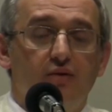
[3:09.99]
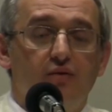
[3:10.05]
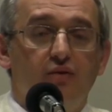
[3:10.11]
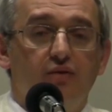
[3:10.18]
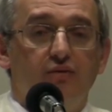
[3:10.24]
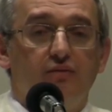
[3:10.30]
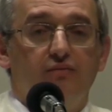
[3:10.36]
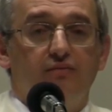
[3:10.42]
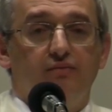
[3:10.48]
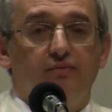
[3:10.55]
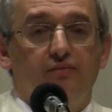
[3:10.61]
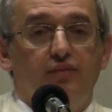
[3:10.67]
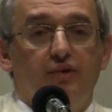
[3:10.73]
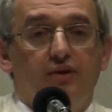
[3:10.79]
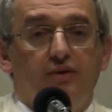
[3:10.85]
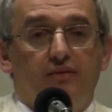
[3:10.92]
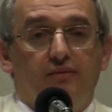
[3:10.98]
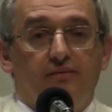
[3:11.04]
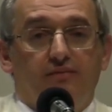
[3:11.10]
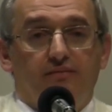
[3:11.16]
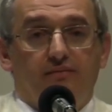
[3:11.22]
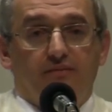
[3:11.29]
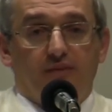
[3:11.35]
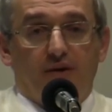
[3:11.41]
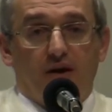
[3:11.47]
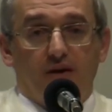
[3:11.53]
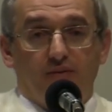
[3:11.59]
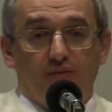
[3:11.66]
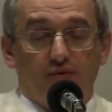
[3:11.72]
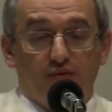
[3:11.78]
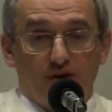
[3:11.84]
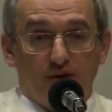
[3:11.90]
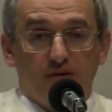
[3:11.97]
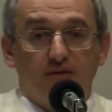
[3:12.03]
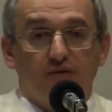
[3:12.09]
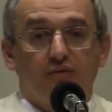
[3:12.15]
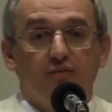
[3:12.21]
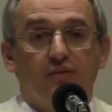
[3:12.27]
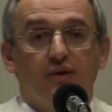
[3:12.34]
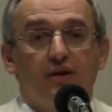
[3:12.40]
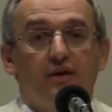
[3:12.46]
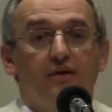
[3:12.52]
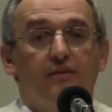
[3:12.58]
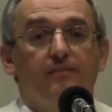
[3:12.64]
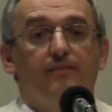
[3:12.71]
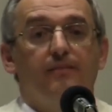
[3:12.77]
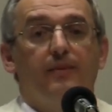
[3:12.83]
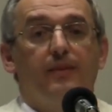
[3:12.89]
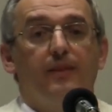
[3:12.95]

он был, как бы учился у меня,